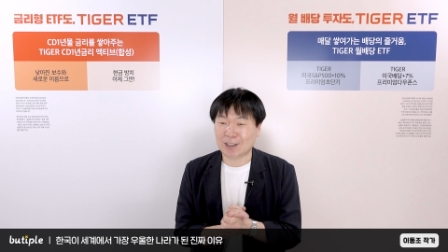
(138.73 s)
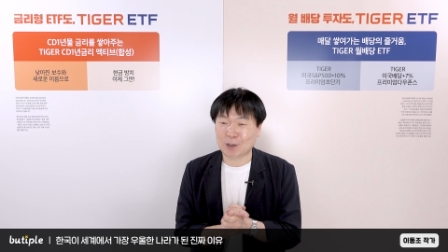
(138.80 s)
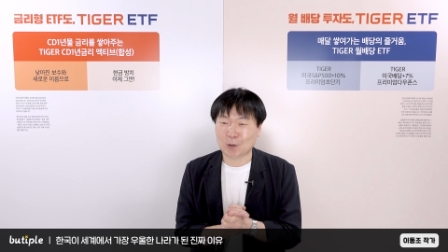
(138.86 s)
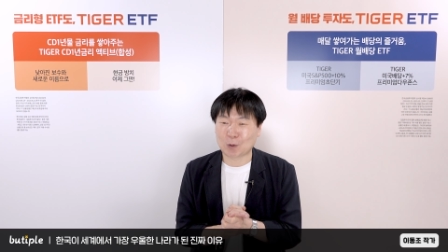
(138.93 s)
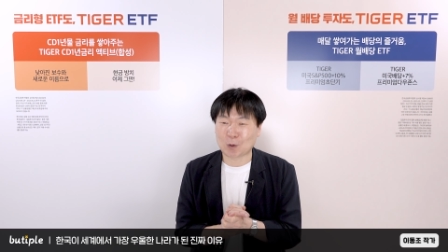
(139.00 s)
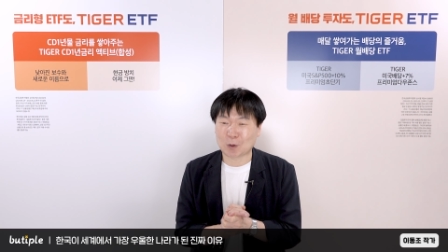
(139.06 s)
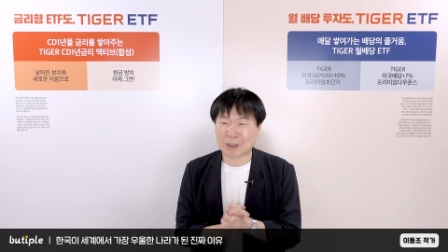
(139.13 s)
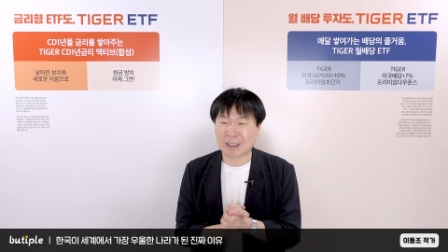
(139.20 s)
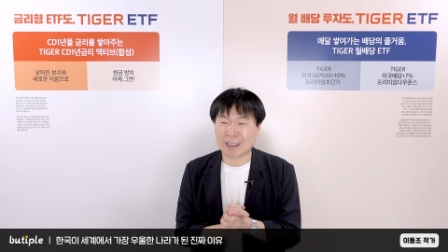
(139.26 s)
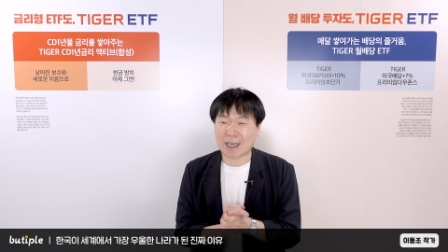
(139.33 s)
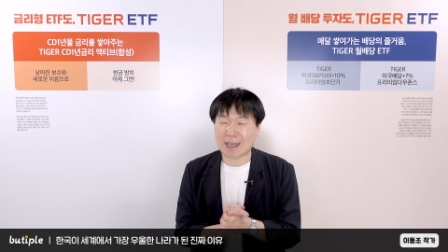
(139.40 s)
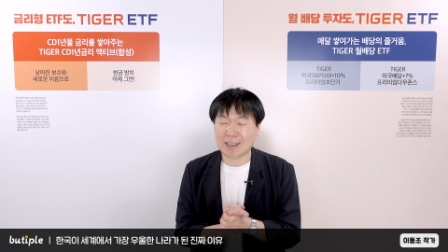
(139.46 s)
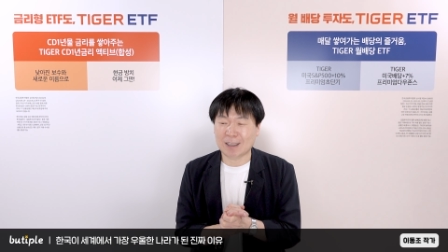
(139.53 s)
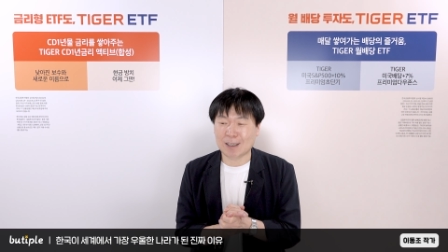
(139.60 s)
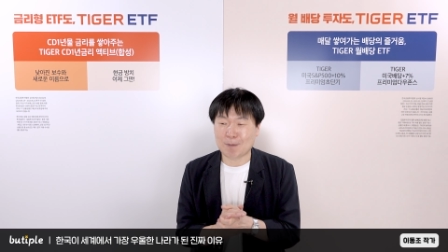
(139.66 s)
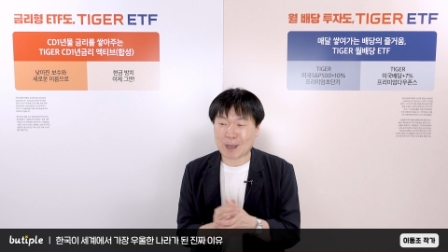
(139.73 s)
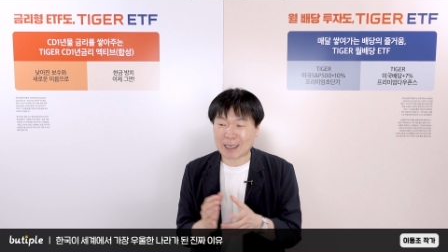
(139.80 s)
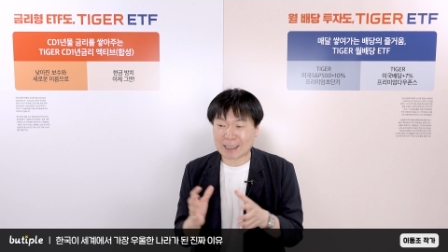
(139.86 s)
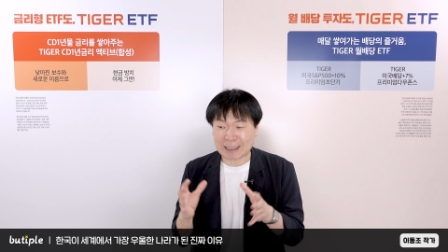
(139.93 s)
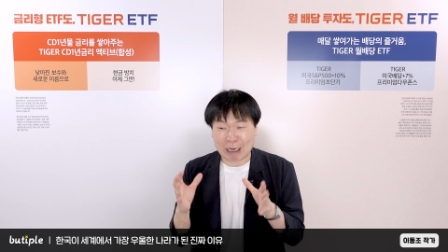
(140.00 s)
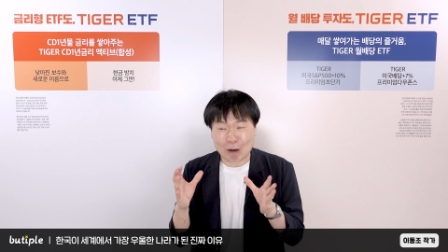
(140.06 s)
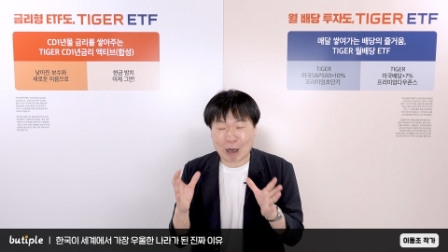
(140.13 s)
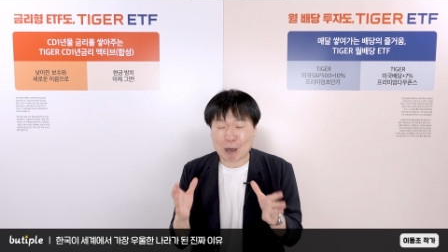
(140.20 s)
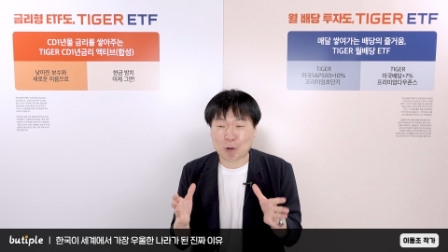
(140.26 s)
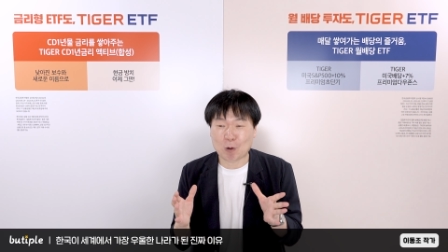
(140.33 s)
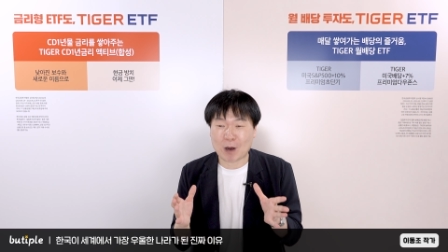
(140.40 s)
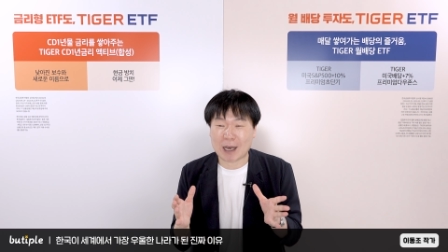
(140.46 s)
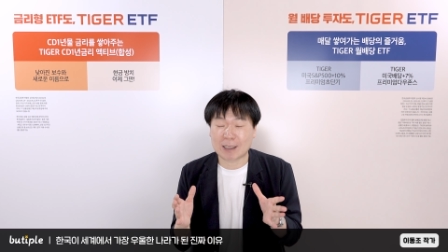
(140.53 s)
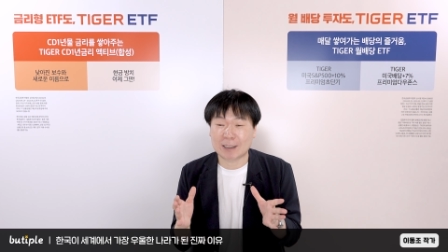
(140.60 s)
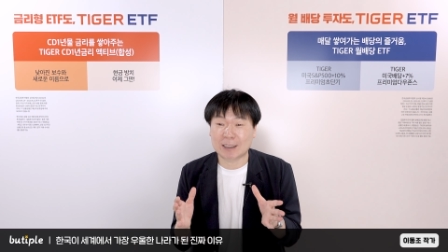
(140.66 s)
그리고 또 시간을 얼마나 잘
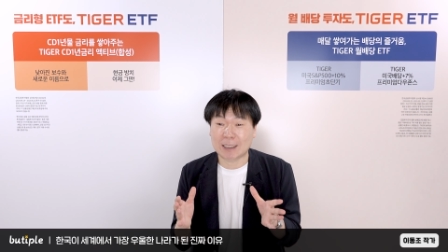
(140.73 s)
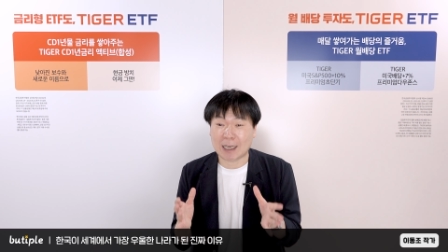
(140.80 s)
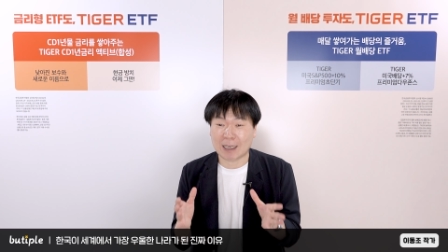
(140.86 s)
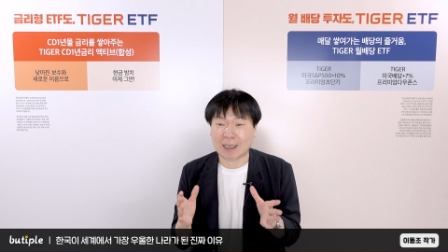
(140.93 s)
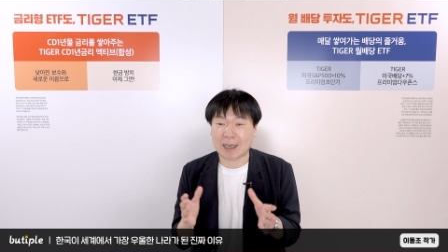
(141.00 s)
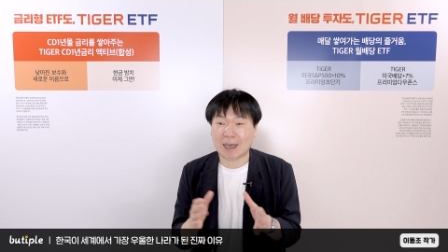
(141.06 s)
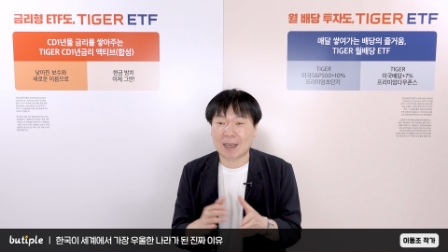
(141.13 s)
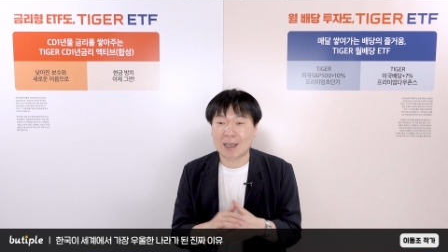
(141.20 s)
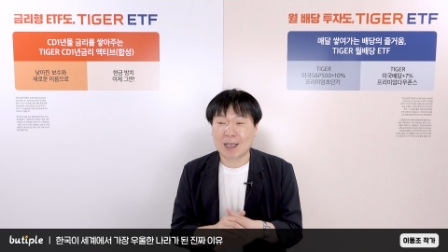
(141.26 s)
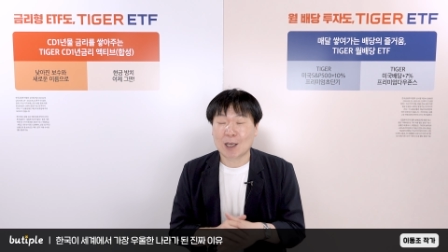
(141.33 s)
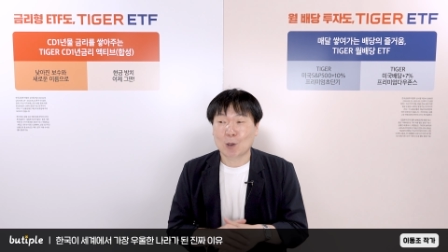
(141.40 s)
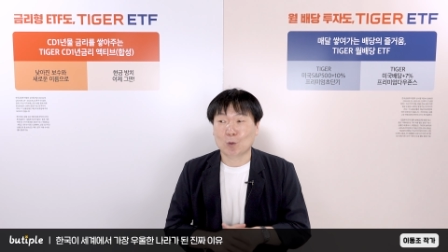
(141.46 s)
활용하느냐가